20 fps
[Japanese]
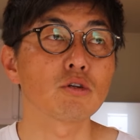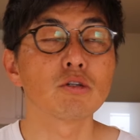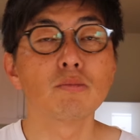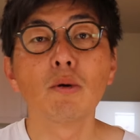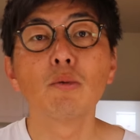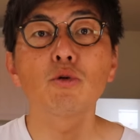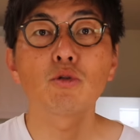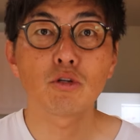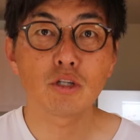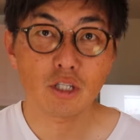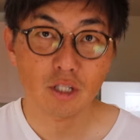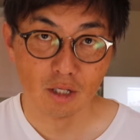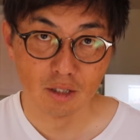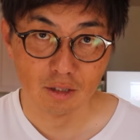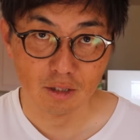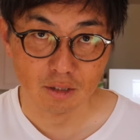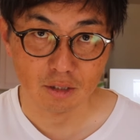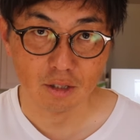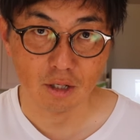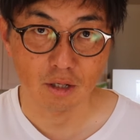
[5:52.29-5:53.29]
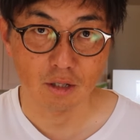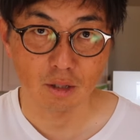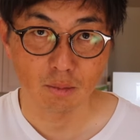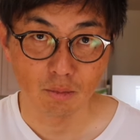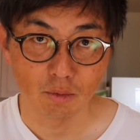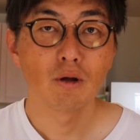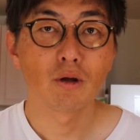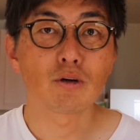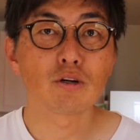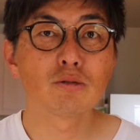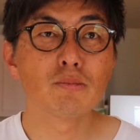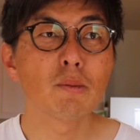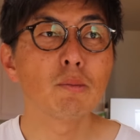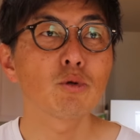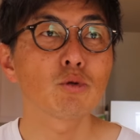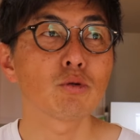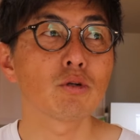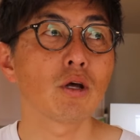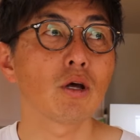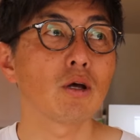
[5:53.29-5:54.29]
熊本にいたんですけれども、熊
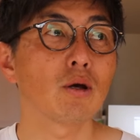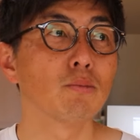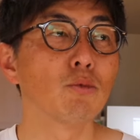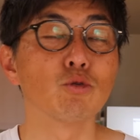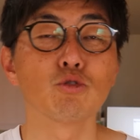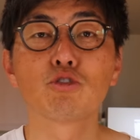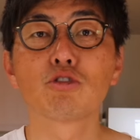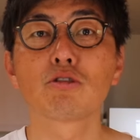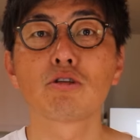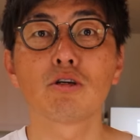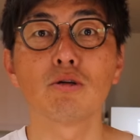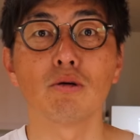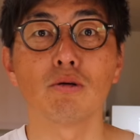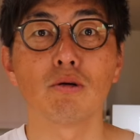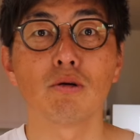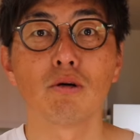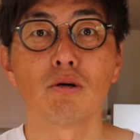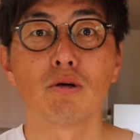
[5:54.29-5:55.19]
本でもう10キロ